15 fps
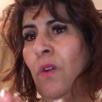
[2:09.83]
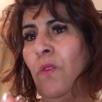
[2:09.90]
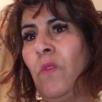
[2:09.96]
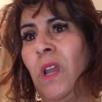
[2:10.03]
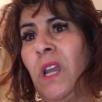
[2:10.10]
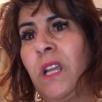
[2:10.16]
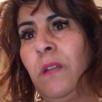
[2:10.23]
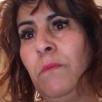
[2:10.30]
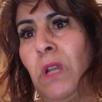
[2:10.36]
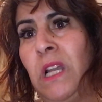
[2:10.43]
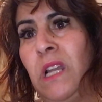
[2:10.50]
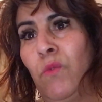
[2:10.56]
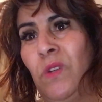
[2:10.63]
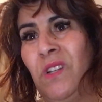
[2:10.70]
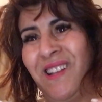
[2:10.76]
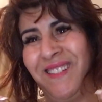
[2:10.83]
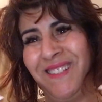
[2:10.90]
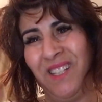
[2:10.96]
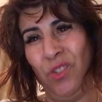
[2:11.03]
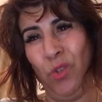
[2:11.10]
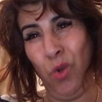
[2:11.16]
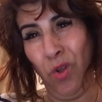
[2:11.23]
ولكن ملي ولات
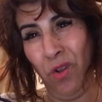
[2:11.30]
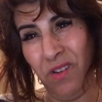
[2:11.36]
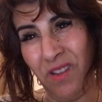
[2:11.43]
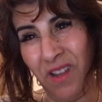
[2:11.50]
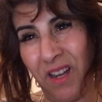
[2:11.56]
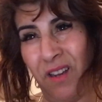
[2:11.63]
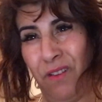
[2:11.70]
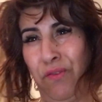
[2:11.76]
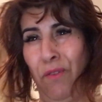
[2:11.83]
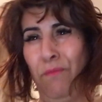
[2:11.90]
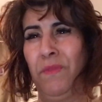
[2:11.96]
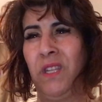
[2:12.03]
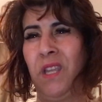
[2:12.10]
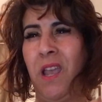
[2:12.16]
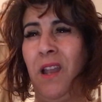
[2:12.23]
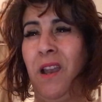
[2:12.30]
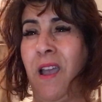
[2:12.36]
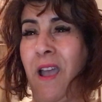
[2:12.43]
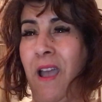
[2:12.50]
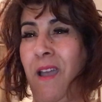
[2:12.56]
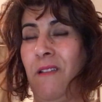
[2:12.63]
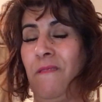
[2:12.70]
تتحل داك الفم
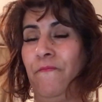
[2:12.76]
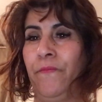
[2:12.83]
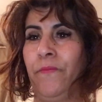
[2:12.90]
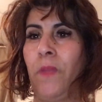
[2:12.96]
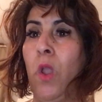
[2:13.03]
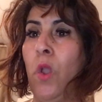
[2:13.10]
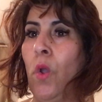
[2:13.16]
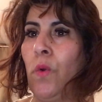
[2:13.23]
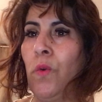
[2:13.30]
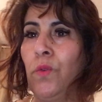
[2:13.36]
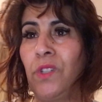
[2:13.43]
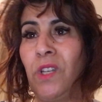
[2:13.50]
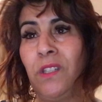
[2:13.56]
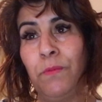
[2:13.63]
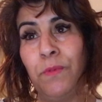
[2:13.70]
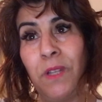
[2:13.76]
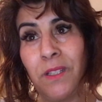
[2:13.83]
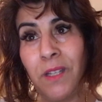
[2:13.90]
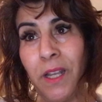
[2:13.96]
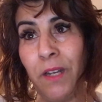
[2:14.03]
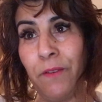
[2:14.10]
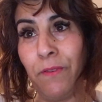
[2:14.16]
ديالها وتتبدا
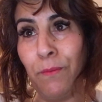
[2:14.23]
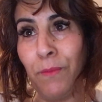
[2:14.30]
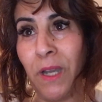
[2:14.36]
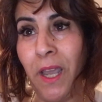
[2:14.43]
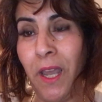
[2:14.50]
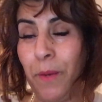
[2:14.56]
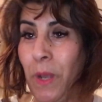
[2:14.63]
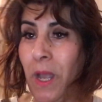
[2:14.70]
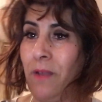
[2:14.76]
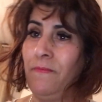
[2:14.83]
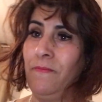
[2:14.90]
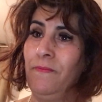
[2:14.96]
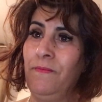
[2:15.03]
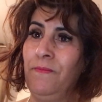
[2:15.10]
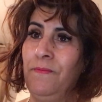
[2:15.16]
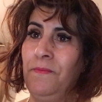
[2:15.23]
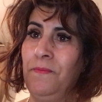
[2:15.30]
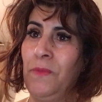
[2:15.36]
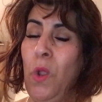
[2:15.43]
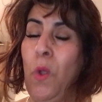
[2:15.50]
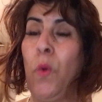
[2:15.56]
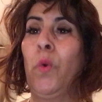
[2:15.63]
تعير في المغاربه
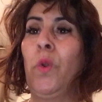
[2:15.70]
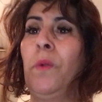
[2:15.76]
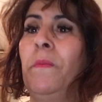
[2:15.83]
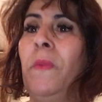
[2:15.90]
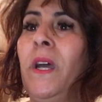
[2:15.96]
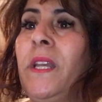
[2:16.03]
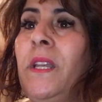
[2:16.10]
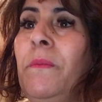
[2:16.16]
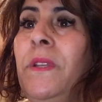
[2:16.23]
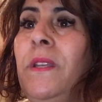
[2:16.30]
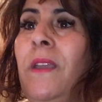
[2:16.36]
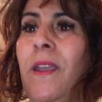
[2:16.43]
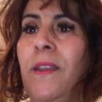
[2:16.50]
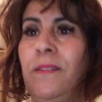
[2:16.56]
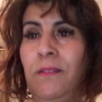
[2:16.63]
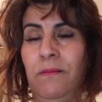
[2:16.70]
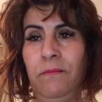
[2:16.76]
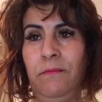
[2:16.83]
والمغربيات